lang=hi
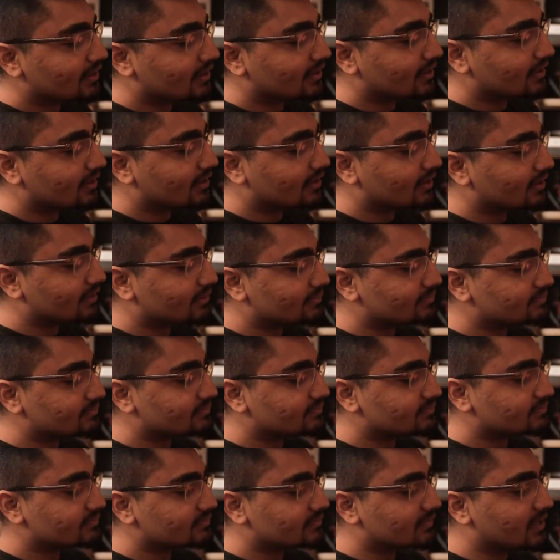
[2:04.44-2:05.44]

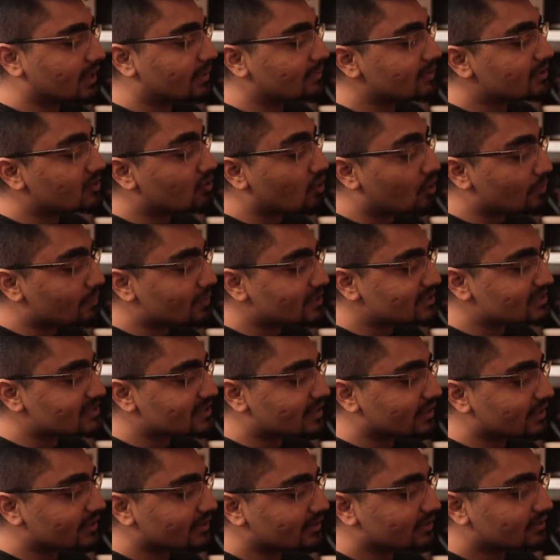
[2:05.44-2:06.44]
ये भी कॉबिक्स
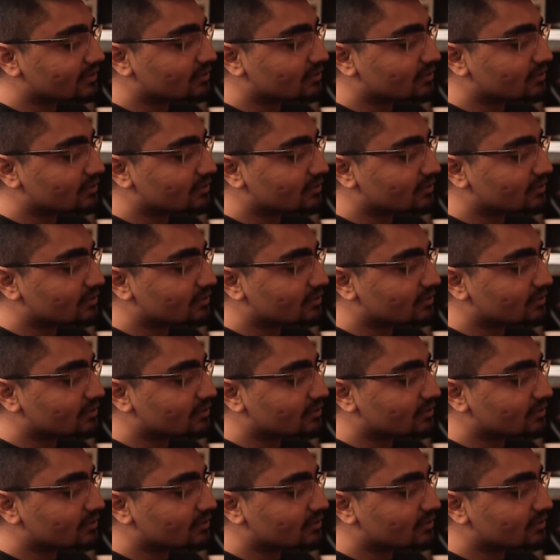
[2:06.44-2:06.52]
का है